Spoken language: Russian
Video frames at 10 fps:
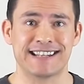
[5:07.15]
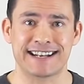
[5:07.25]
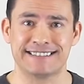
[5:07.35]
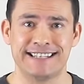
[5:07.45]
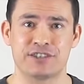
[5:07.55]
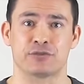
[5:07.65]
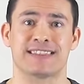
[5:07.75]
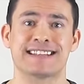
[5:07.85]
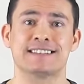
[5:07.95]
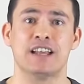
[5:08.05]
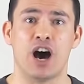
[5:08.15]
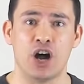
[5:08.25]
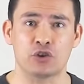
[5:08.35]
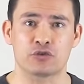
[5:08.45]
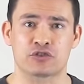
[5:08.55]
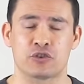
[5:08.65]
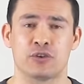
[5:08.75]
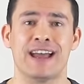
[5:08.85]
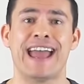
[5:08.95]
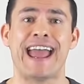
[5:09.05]
увидеть. Что они
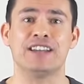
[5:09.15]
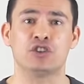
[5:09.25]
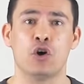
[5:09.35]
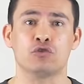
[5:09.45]
непрозрачные.